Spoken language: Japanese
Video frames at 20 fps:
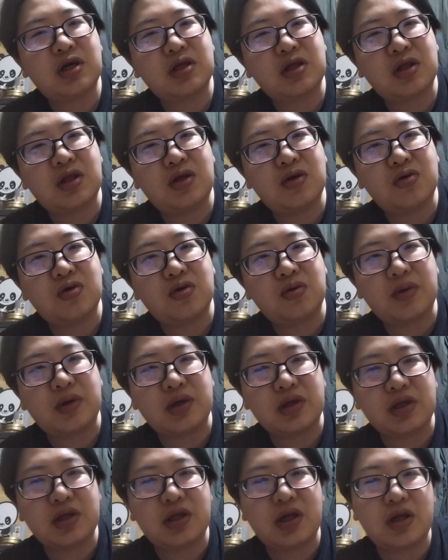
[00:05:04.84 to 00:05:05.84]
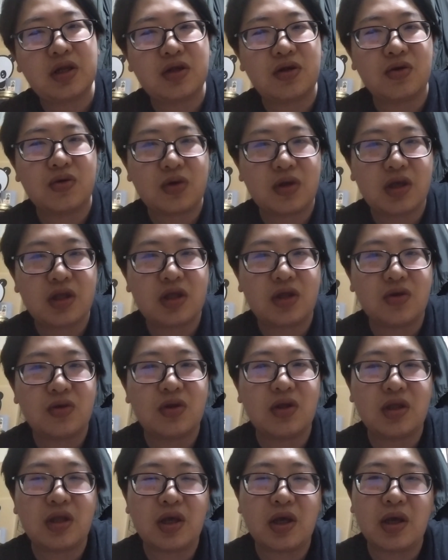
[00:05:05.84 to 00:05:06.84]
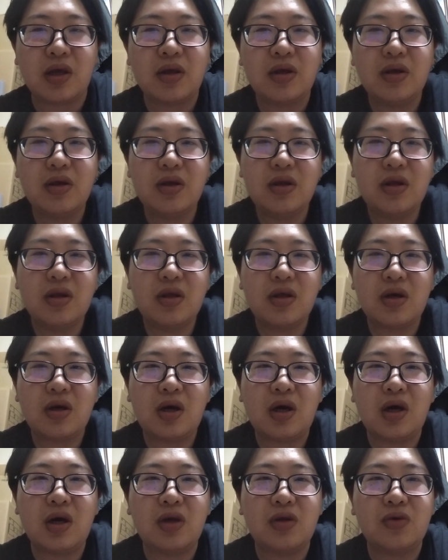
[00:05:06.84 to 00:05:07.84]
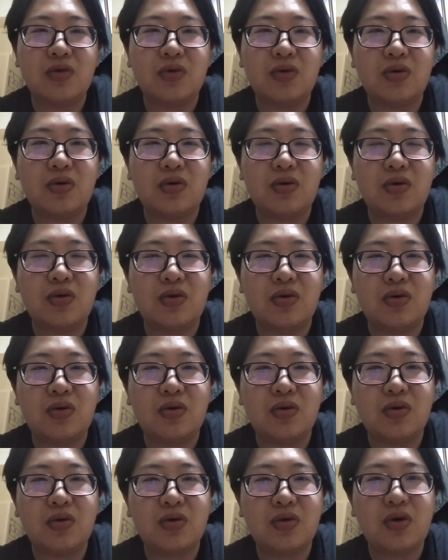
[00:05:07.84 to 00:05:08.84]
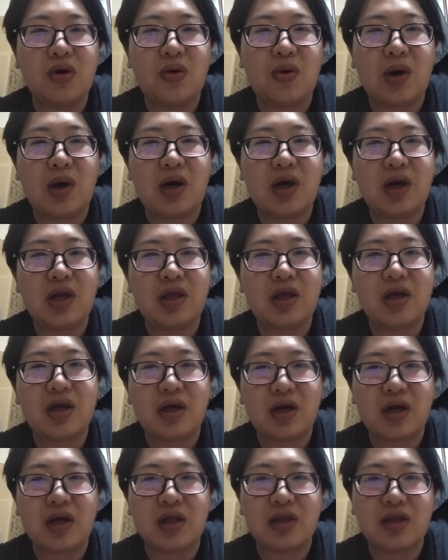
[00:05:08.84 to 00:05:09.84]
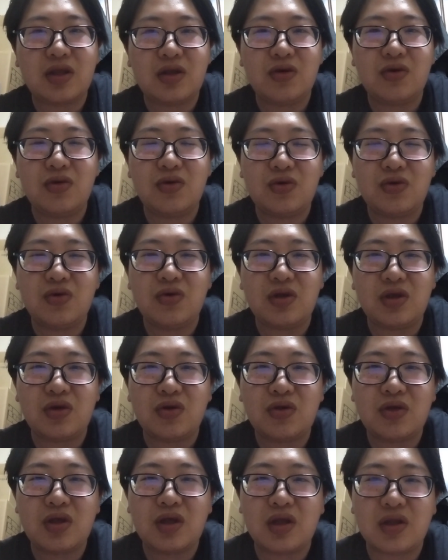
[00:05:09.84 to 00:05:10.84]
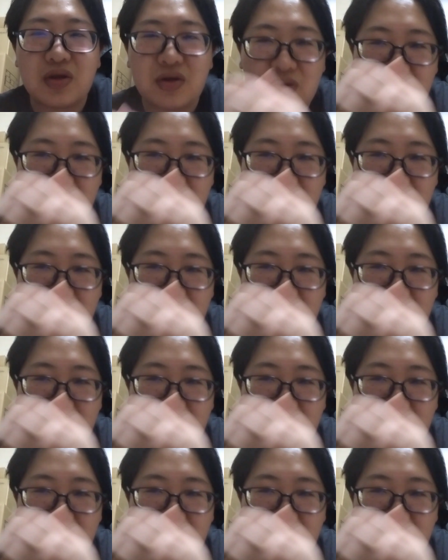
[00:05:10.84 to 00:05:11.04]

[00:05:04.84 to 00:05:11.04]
ラっていう言葉が好きなんですよねって言ってて、あの、要は分からないからっていうふうに言ってたん